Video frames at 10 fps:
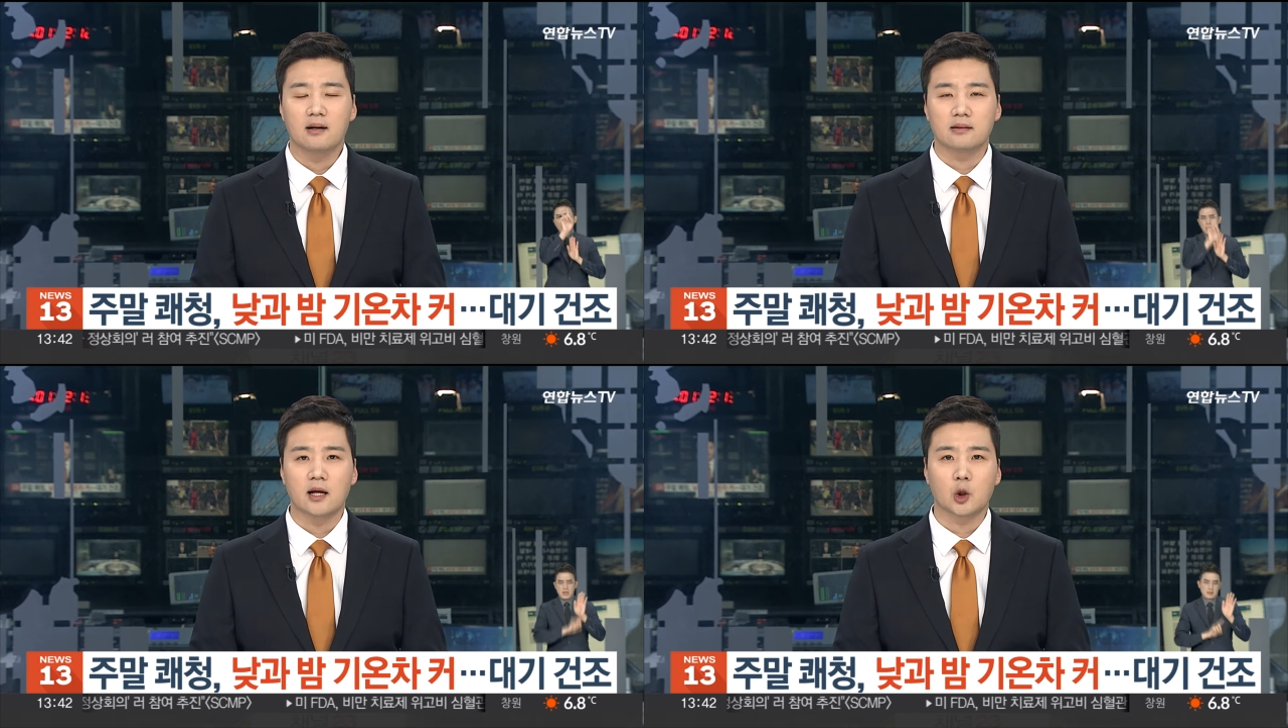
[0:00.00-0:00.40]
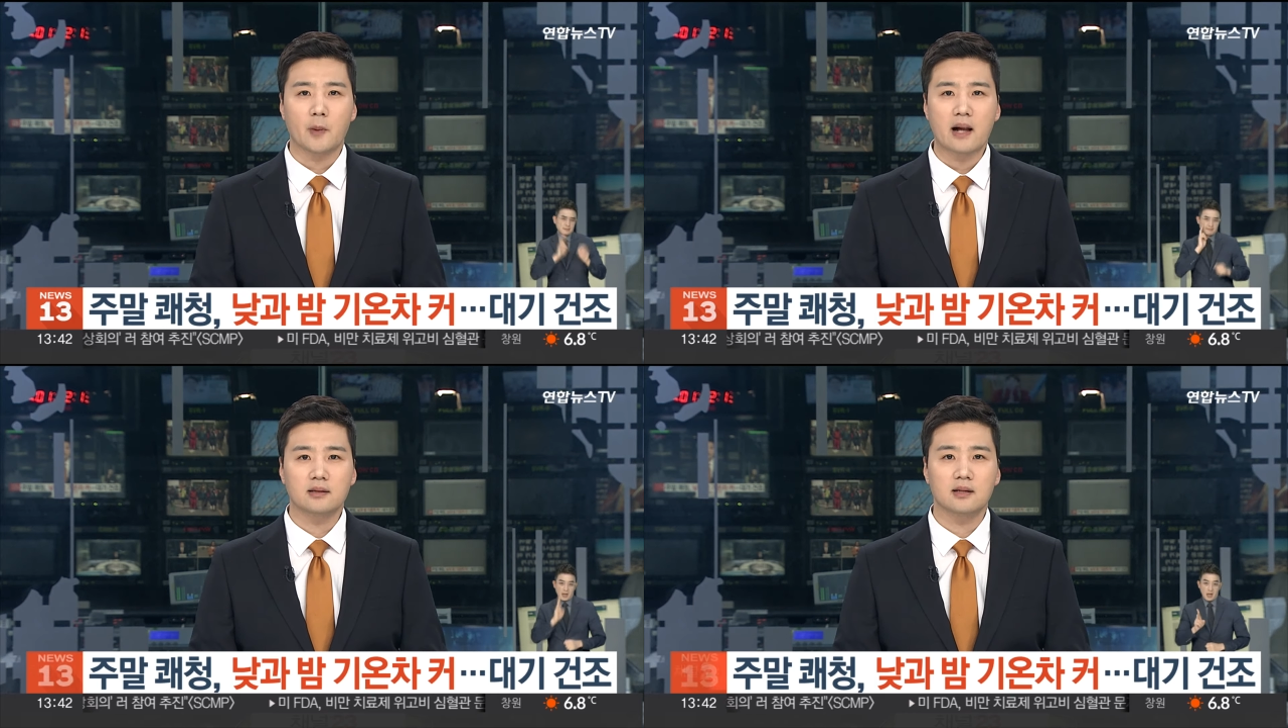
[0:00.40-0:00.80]
내일도
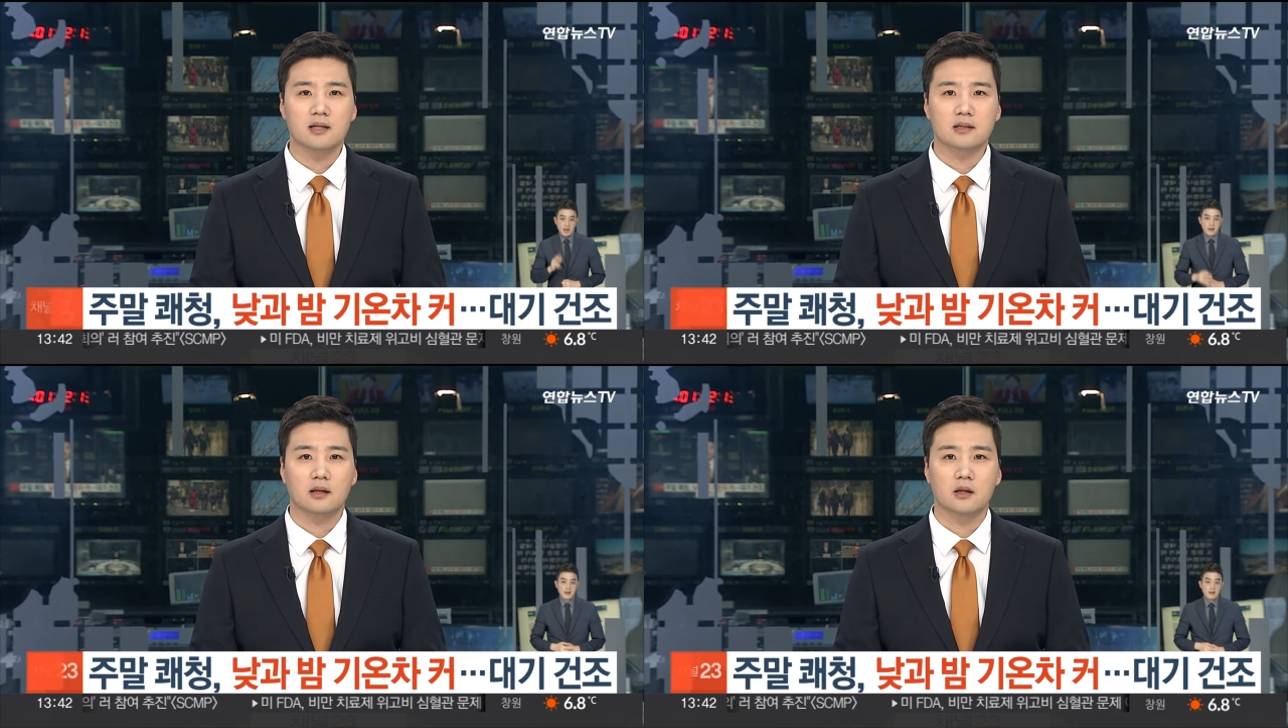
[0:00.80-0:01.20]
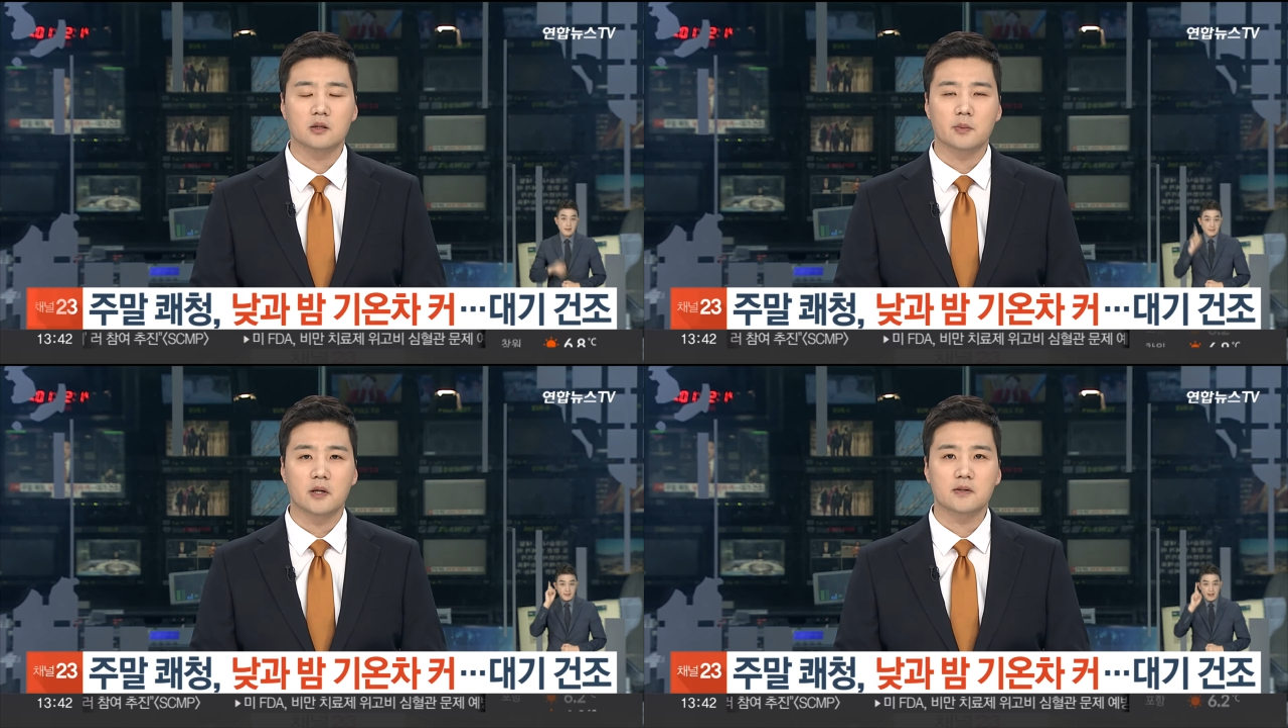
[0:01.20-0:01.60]
맑은 날씨가
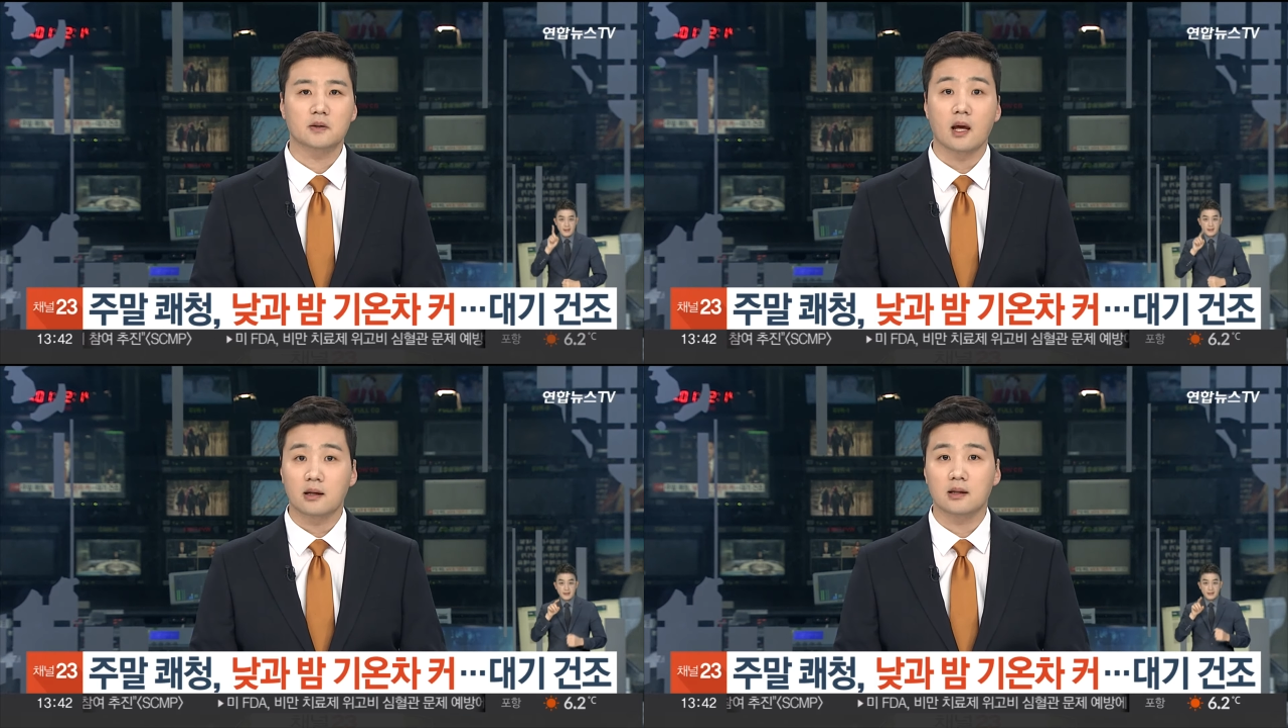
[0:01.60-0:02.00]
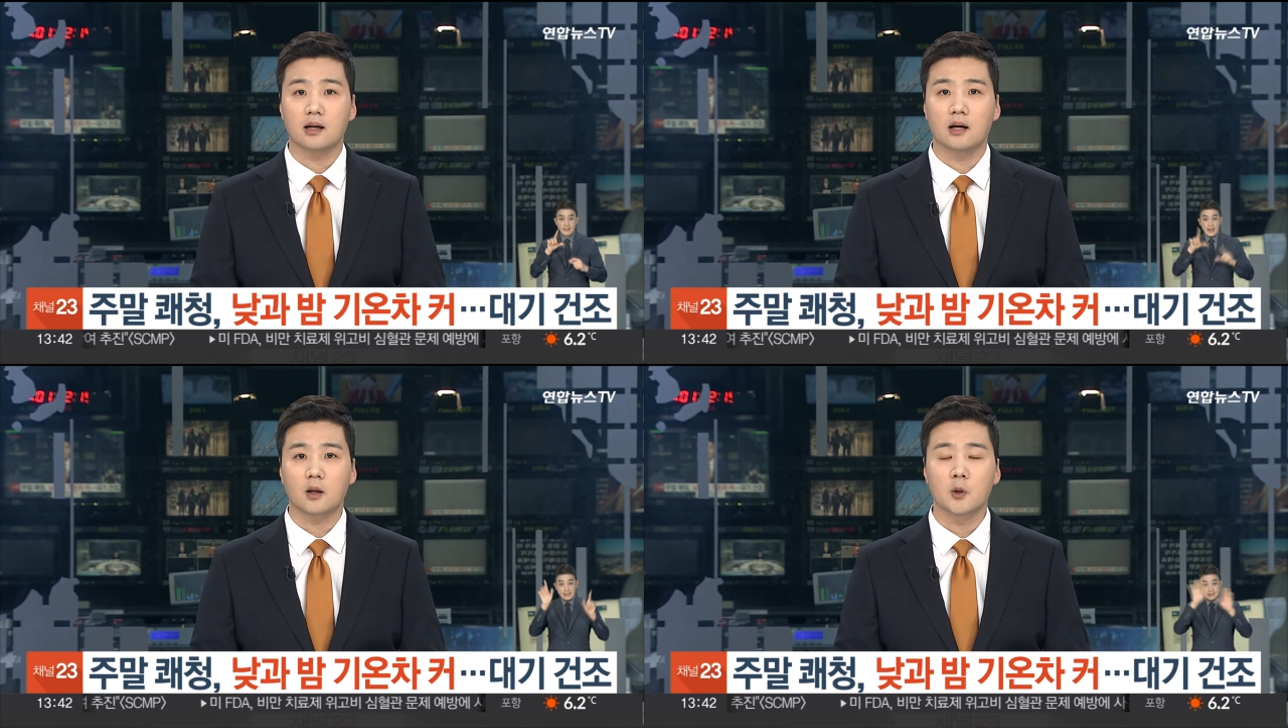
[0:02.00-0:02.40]
이어지면서
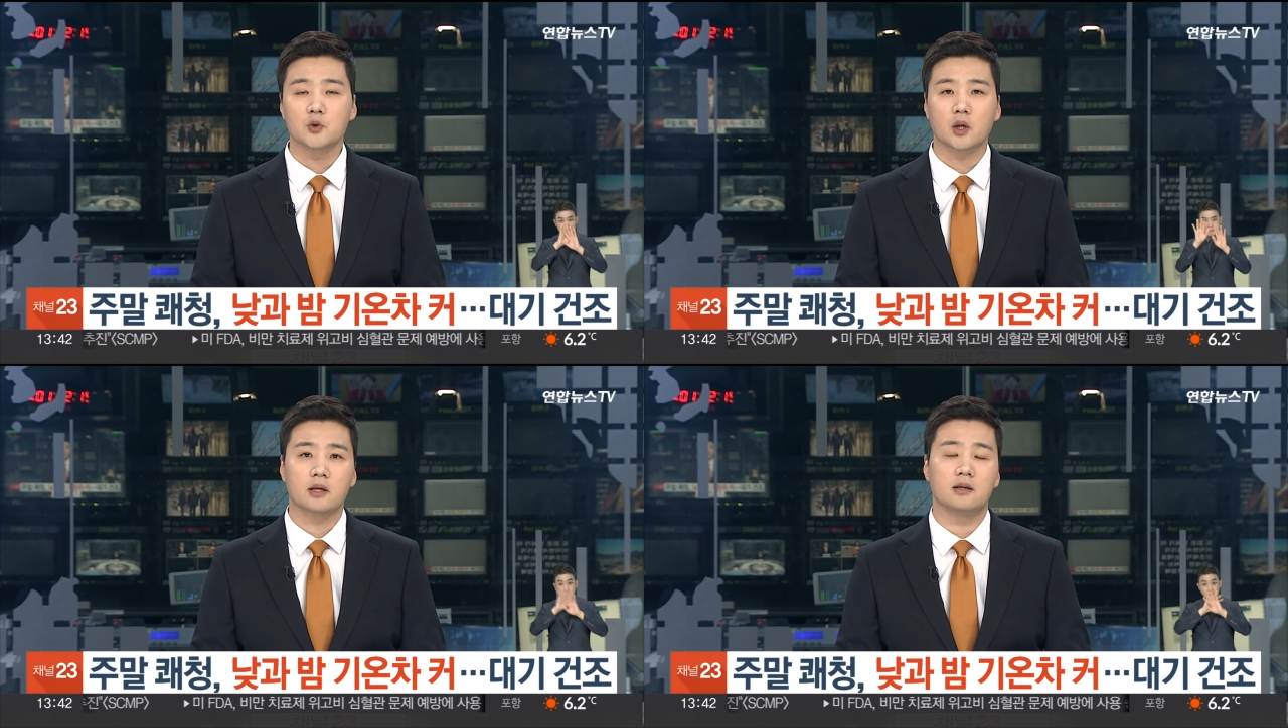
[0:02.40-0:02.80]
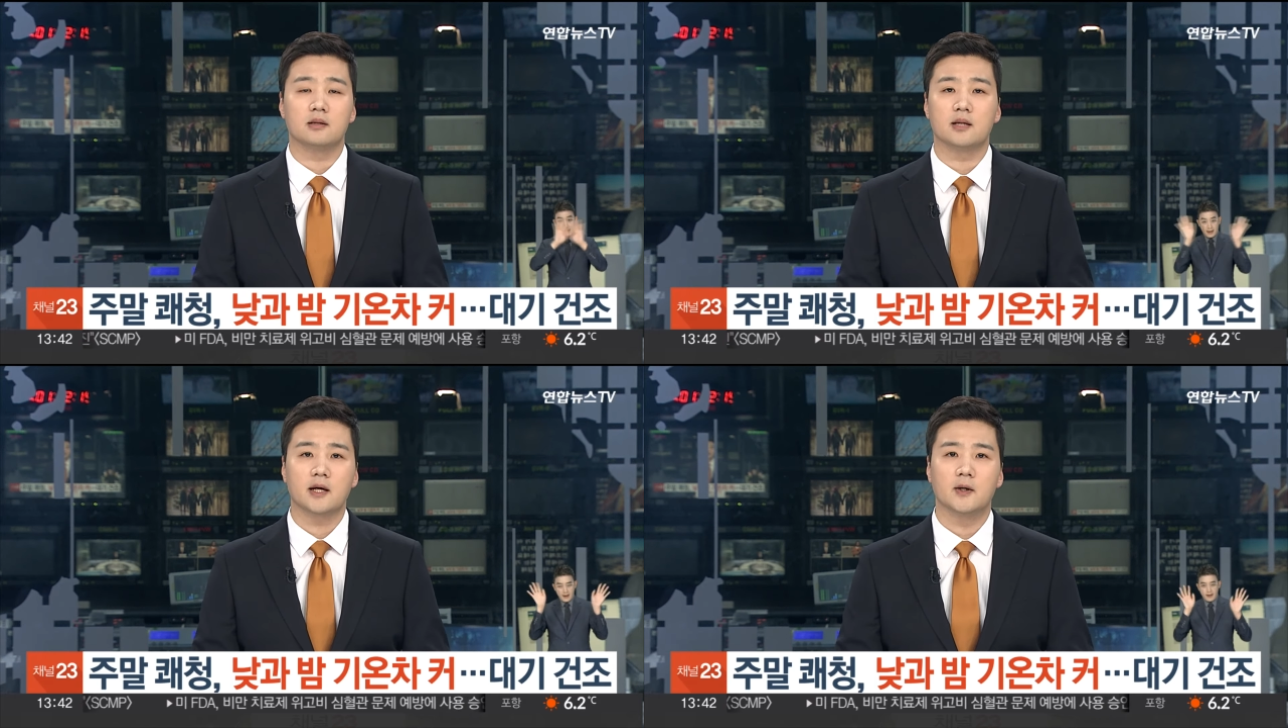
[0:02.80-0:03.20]
대기가 건조하게
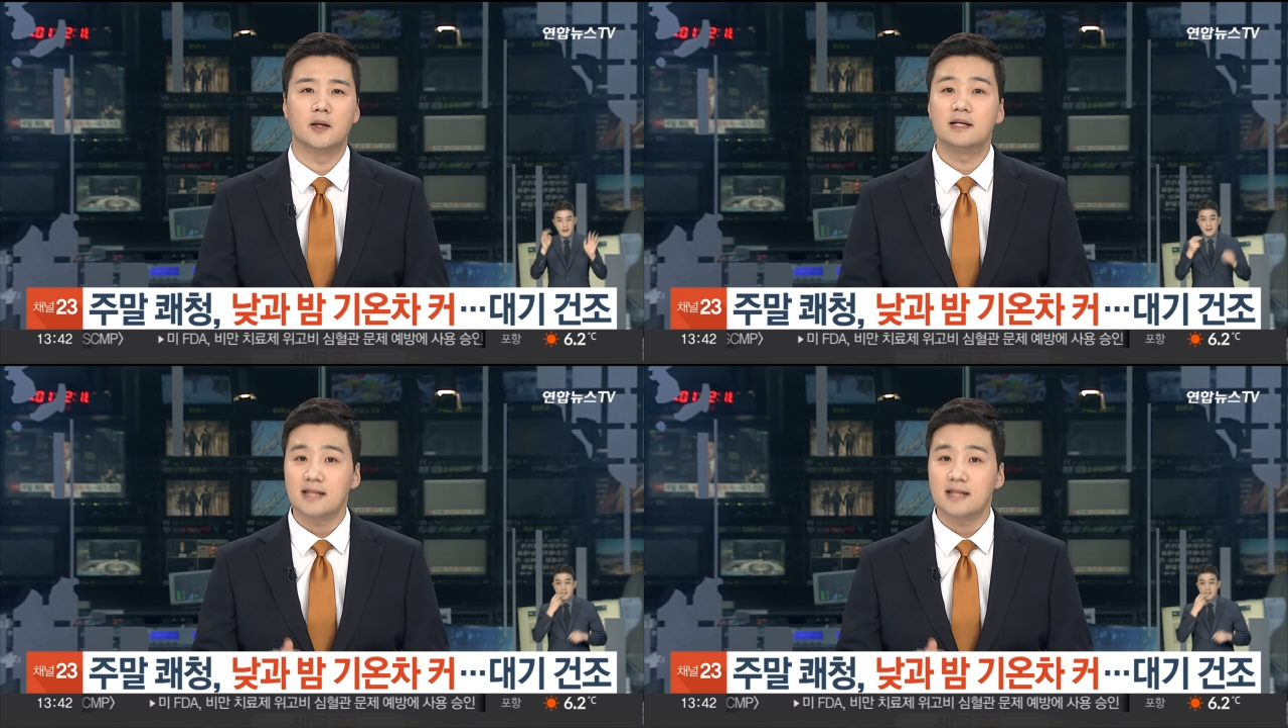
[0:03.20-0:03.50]
있는데요.